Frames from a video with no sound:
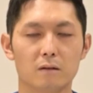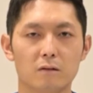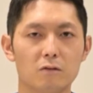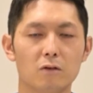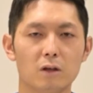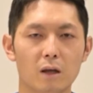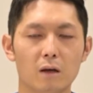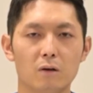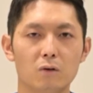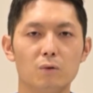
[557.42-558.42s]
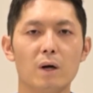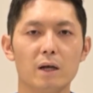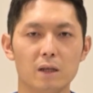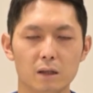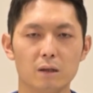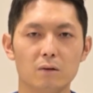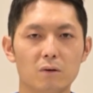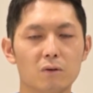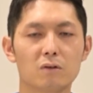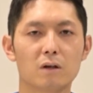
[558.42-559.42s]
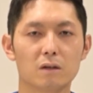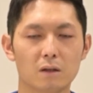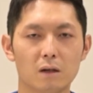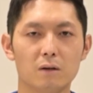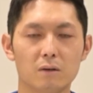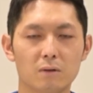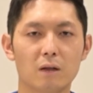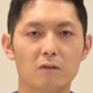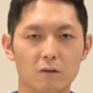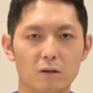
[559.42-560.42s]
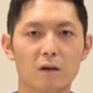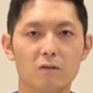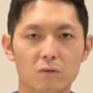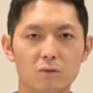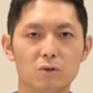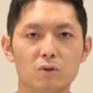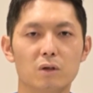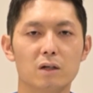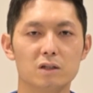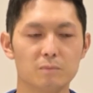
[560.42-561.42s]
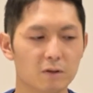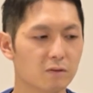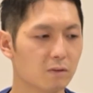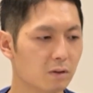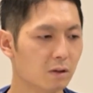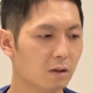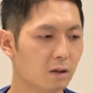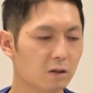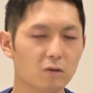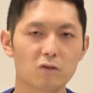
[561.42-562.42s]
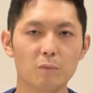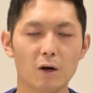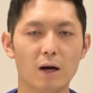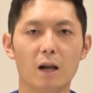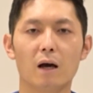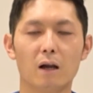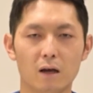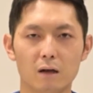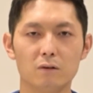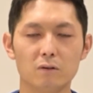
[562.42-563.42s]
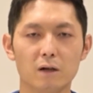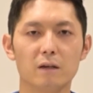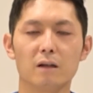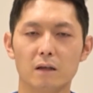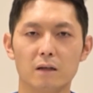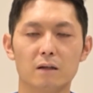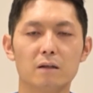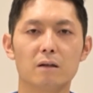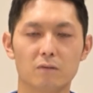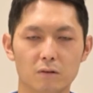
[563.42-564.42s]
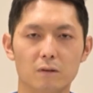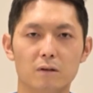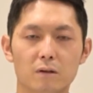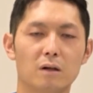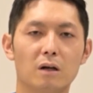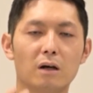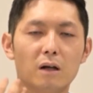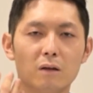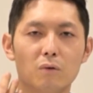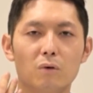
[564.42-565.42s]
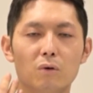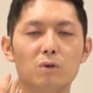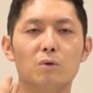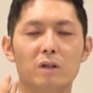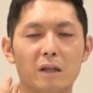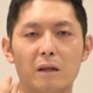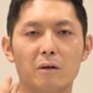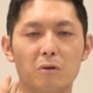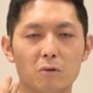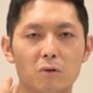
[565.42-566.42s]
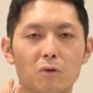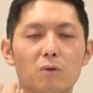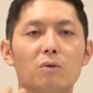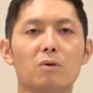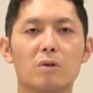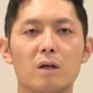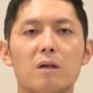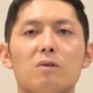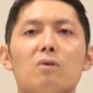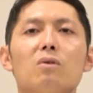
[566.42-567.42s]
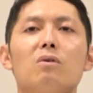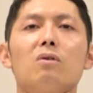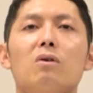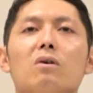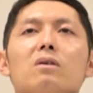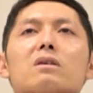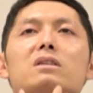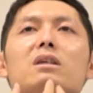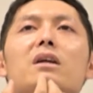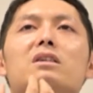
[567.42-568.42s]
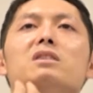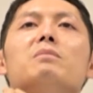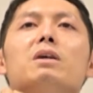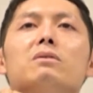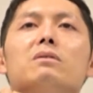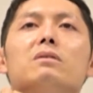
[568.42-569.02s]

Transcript: 続いてうがいを使った2つ体操をご紹介します1つ目はガラガラうがいですガラガラと音を立てるっていうところで喉をしっかり締める